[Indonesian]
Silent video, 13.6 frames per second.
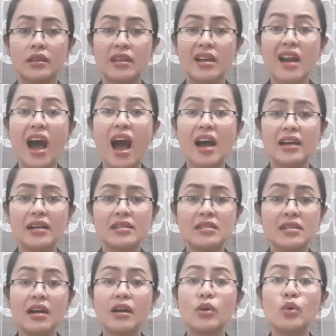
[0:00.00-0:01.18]
Terangga
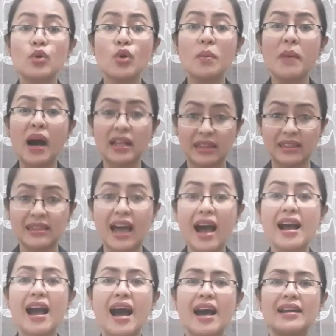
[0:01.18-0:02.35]
rumah
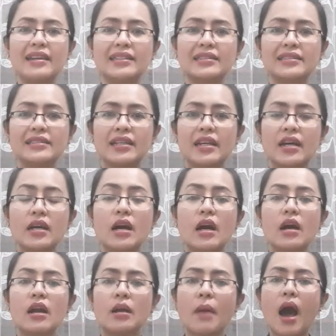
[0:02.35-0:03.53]
tetangga na.
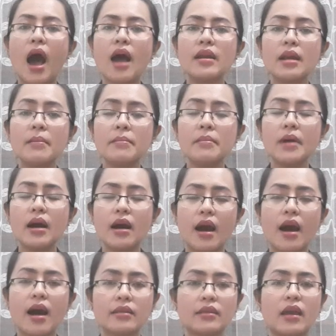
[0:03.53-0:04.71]
Erbahan
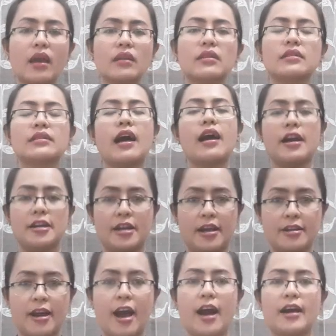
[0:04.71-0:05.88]
nembah ate tetangga
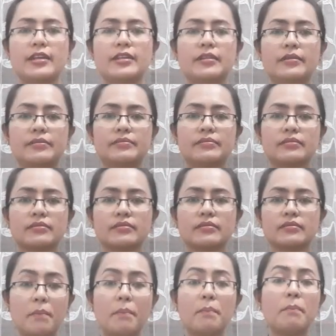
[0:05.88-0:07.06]
nandai.
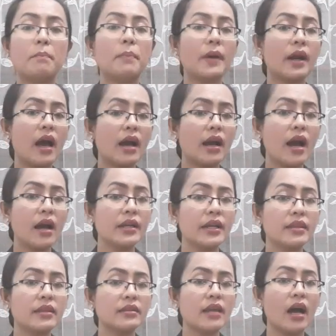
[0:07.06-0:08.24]
Pernah
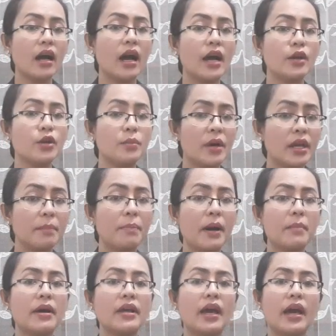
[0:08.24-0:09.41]
lihat tetangga anu bagi
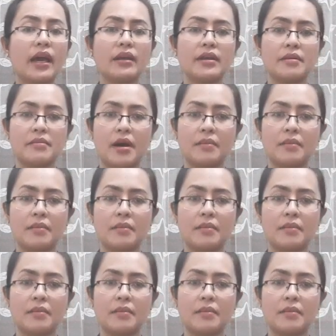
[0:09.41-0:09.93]
pabaya enda